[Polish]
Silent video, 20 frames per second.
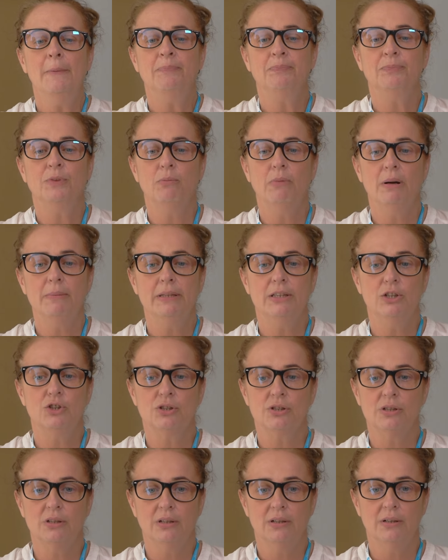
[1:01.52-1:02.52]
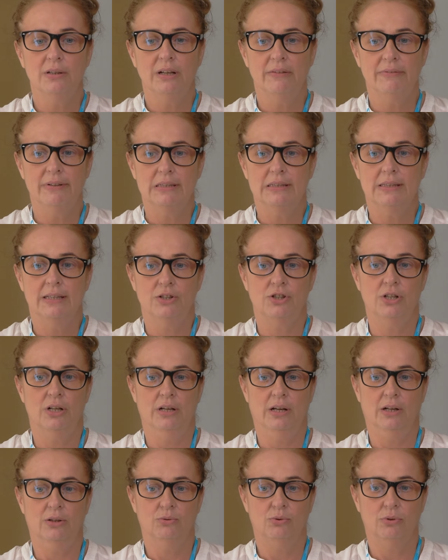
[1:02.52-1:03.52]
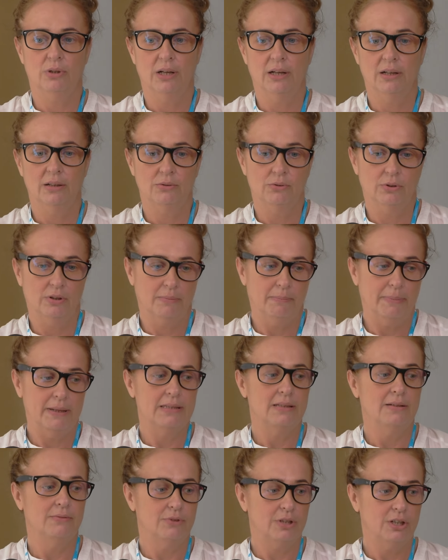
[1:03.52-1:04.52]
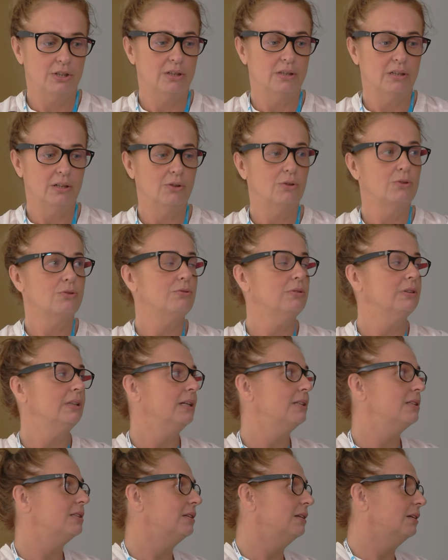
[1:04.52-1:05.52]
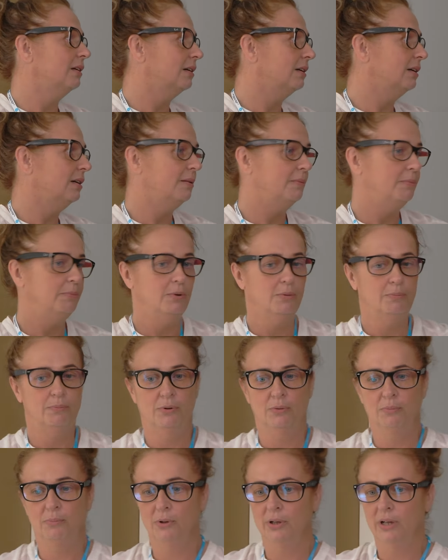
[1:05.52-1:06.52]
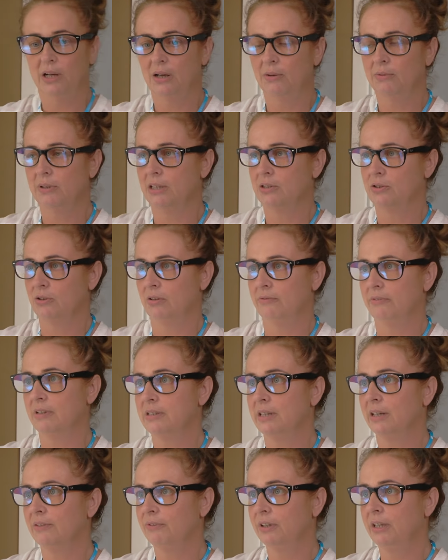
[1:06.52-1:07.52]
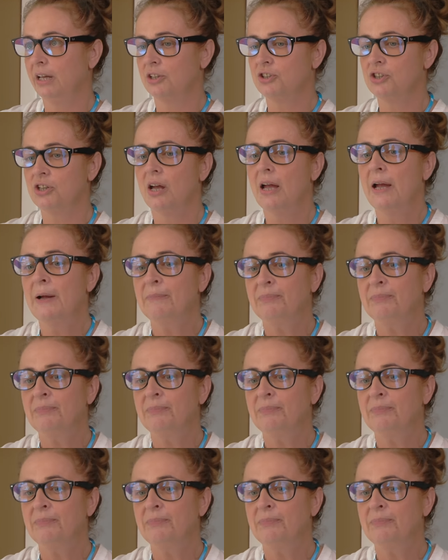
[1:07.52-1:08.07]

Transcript: No mamy też e, nawet zdarzenie, które, których pacjent w czasie tych konsultacji po, po, pojechał na SOR, więc jak widać,